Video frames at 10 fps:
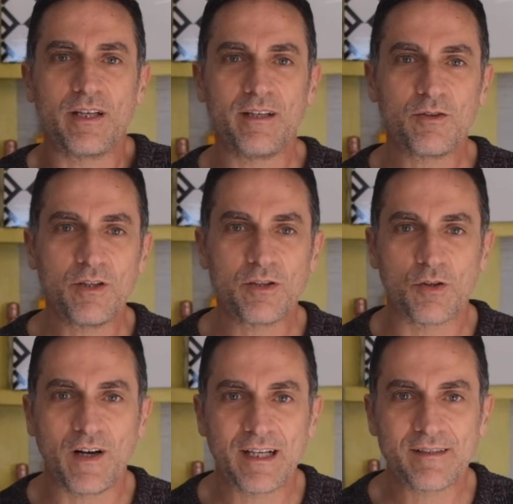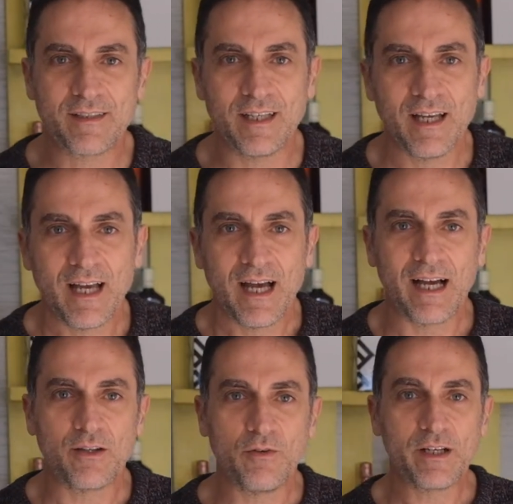da non ritrovarsi
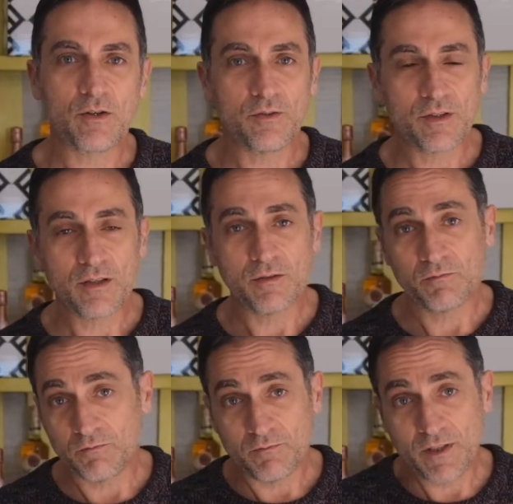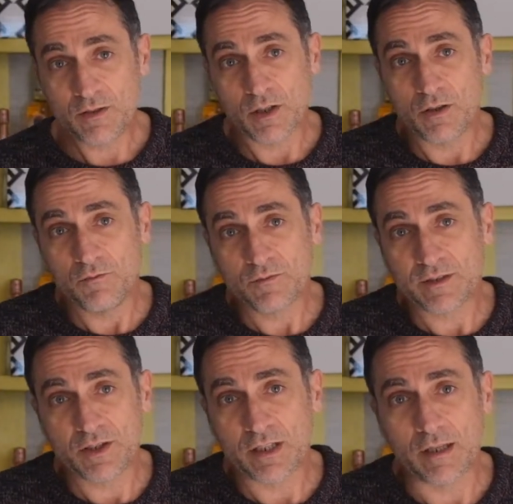a dover condividere, visto che non,
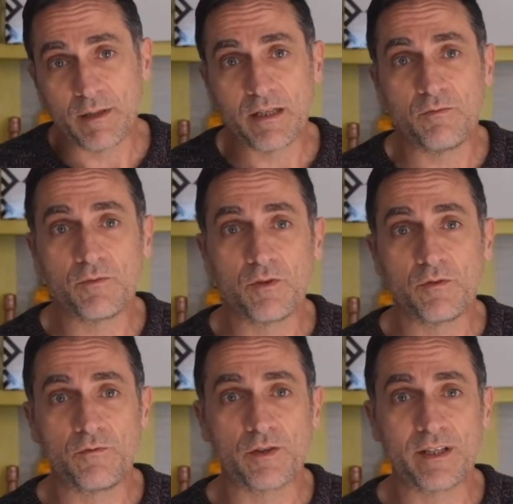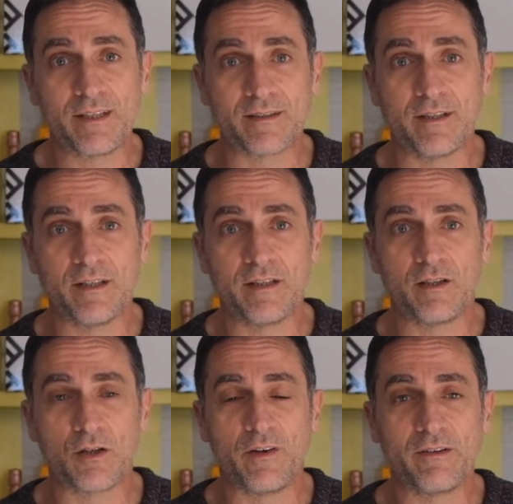certamente non vorreste
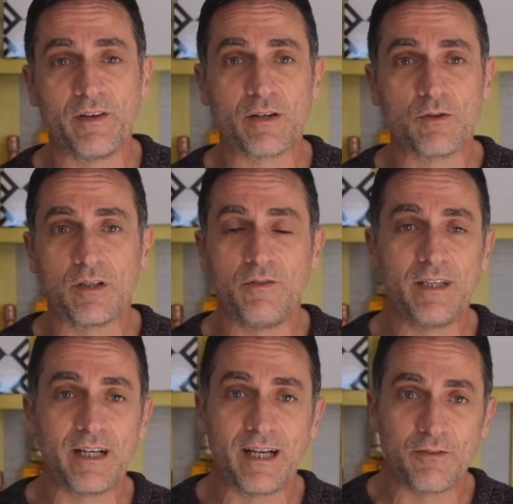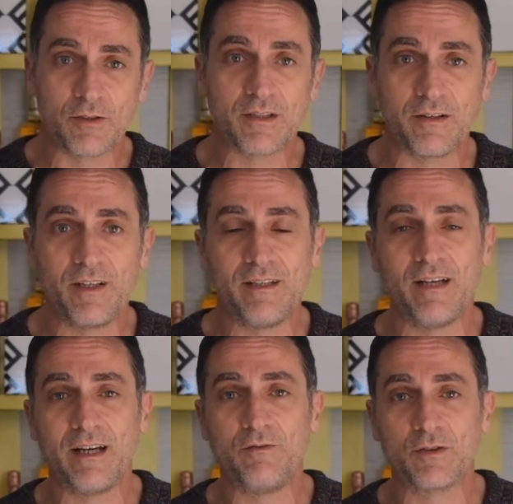ritrovarvi a condividere la vostra
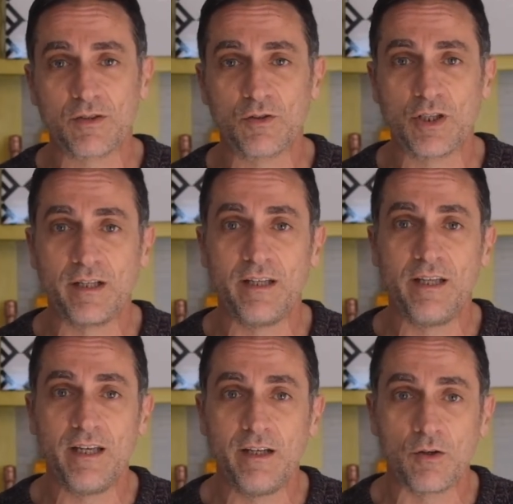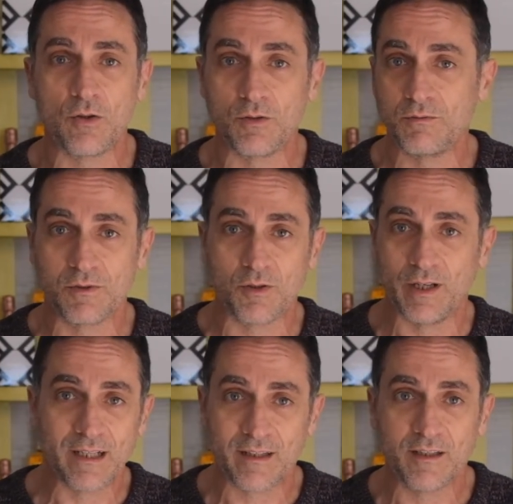villa, il vostro giardino con,
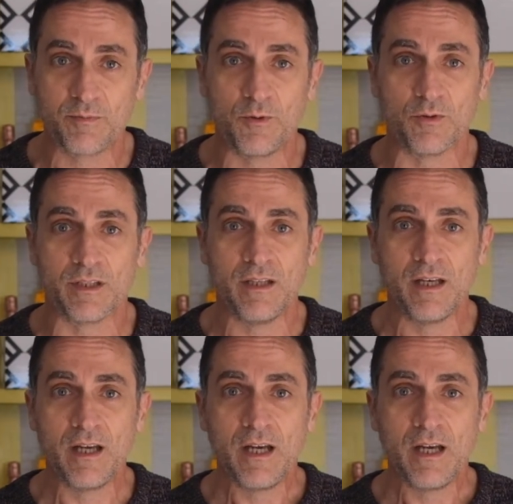con altri sposi,